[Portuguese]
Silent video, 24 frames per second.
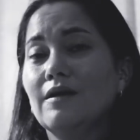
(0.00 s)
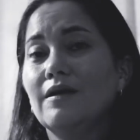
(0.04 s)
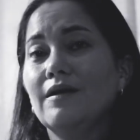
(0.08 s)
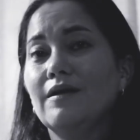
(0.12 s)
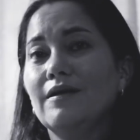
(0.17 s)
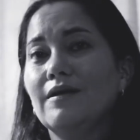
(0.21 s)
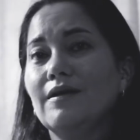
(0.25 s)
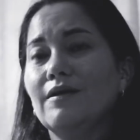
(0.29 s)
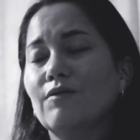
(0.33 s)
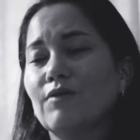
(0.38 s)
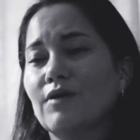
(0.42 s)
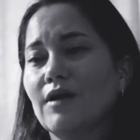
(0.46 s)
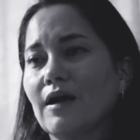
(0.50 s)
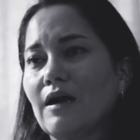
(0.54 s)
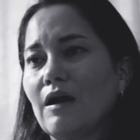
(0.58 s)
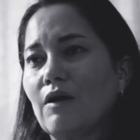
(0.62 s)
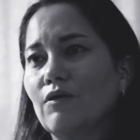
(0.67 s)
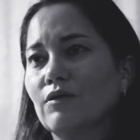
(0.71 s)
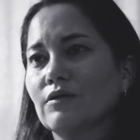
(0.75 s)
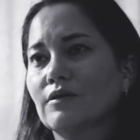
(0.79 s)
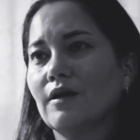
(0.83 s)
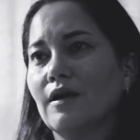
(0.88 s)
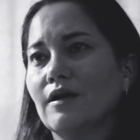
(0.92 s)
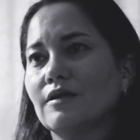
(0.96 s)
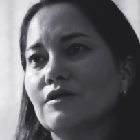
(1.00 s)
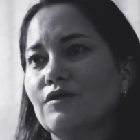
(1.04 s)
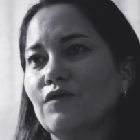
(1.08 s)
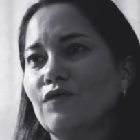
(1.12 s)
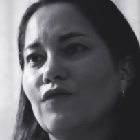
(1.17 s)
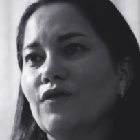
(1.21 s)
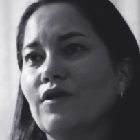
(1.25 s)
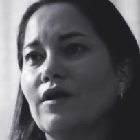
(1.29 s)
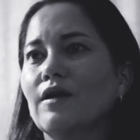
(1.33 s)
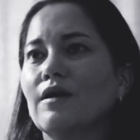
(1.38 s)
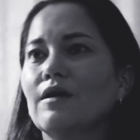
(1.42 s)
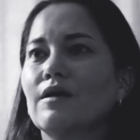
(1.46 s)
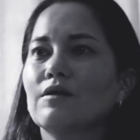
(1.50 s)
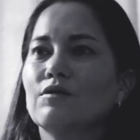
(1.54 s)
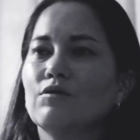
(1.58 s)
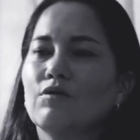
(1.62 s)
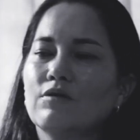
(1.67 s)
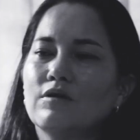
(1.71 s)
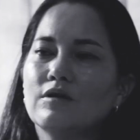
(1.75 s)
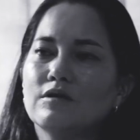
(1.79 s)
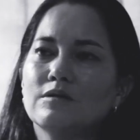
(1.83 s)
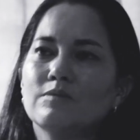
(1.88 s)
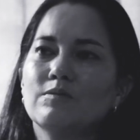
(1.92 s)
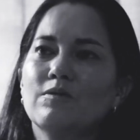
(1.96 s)
E o que, que acontece? Freia
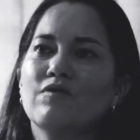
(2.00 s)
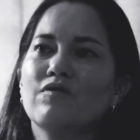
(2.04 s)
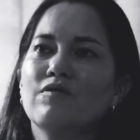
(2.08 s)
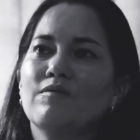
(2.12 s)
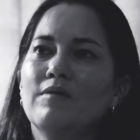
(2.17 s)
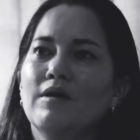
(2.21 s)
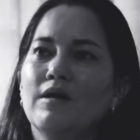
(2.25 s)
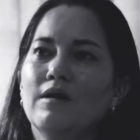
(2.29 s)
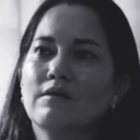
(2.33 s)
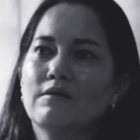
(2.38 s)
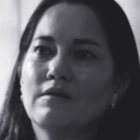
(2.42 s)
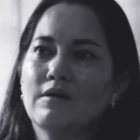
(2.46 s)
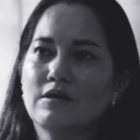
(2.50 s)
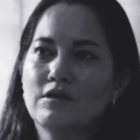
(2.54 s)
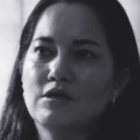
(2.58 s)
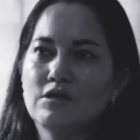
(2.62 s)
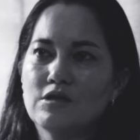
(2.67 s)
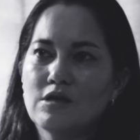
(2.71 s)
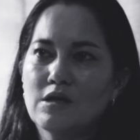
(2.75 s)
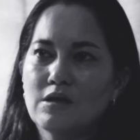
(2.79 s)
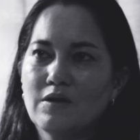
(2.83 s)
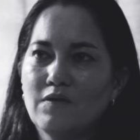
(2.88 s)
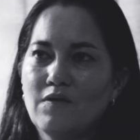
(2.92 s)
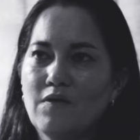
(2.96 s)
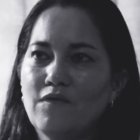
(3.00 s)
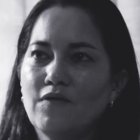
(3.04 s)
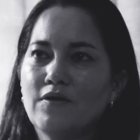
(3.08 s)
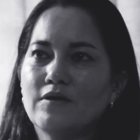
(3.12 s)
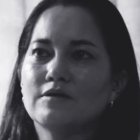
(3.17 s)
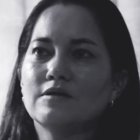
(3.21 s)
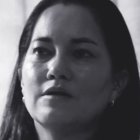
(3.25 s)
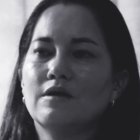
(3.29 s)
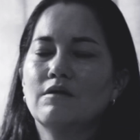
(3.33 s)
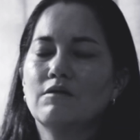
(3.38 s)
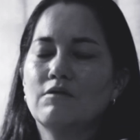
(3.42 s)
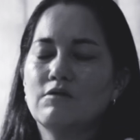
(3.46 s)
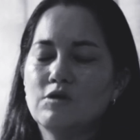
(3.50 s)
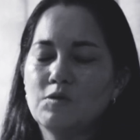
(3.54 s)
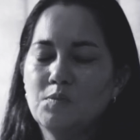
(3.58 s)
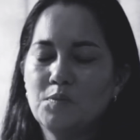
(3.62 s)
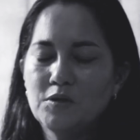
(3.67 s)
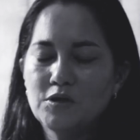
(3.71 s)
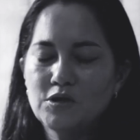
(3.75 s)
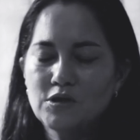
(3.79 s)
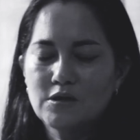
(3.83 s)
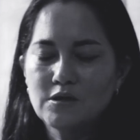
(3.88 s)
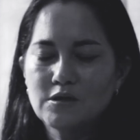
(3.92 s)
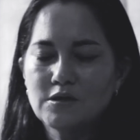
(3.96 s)
todo esse movimento que a gente já estava fazendo de
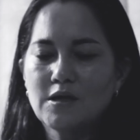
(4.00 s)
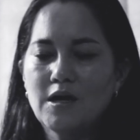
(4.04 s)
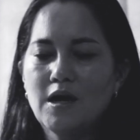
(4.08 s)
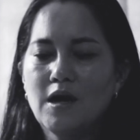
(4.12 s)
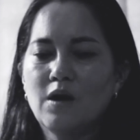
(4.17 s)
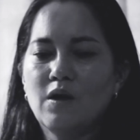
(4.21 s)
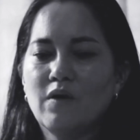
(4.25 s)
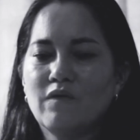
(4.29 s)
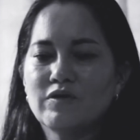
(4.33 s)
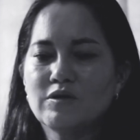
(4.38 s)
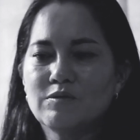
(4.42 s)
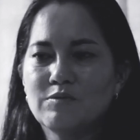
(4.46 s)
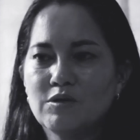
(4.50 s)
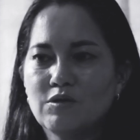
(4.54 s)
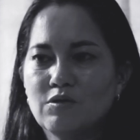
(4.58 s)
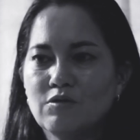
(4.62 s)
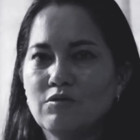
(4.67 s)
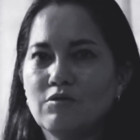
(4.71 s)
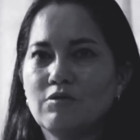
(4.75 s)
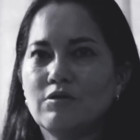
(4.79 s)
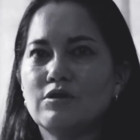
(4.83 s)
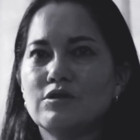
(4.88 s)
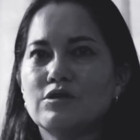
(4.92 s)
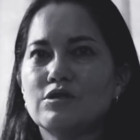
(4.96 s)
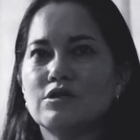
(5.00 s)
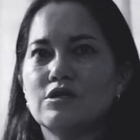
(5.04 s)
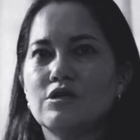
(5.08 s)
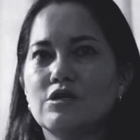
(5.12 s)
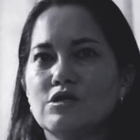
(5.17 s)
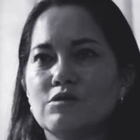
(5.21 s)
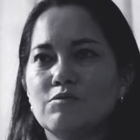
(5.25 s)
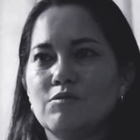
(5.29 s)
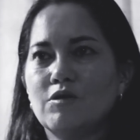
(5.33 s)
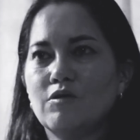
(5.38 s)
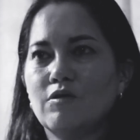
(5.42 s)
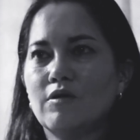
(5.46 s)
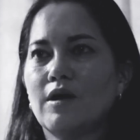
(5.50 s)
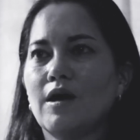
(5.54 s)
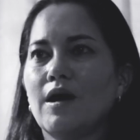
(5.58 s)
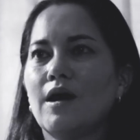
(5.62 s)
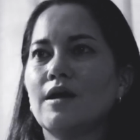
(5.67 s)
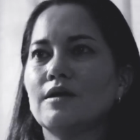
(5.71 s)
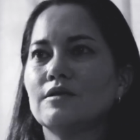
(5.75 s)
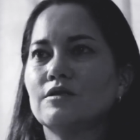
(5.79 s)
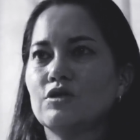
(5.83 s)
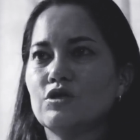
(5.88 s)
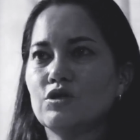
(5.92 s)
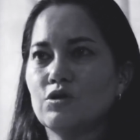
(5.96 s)
pesquisar novas metodologias, melhorar
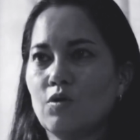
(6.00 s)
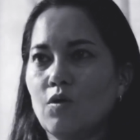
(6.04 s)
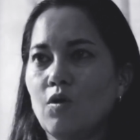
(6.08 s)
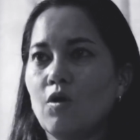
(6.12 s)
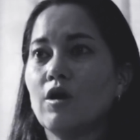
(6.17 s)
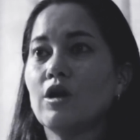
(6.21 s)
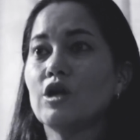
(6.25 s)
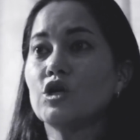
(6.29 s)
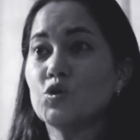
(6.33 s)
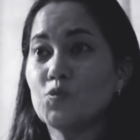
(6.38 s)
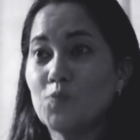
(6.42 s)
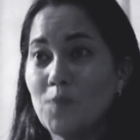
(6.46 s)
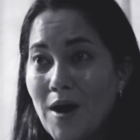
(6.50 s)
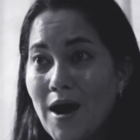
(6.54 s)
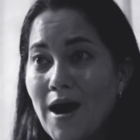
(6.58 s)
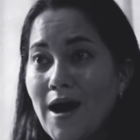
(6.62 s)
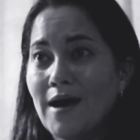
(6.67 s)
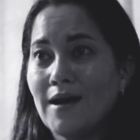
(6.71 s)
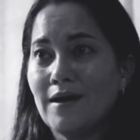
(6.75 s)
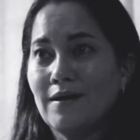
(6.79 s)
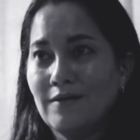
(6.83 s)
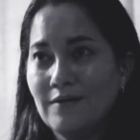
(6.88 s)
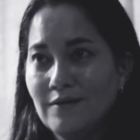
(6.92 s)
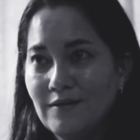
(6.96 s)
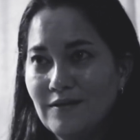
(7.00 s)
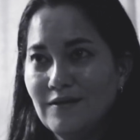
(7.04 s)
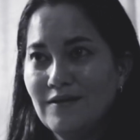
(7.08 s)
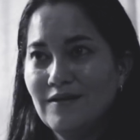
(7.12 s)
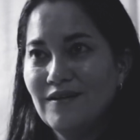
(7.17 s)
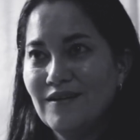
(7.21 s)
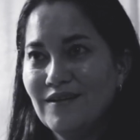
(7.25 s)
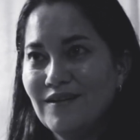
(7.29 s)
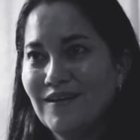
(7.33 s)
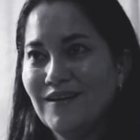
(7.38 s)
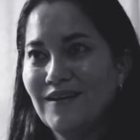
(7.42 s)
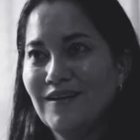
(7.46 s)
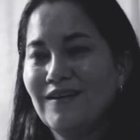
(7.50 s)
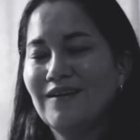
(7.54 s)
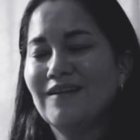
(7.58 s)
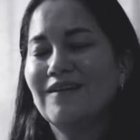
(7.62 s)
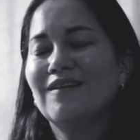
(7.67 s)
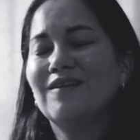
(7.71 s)
as escolas para né,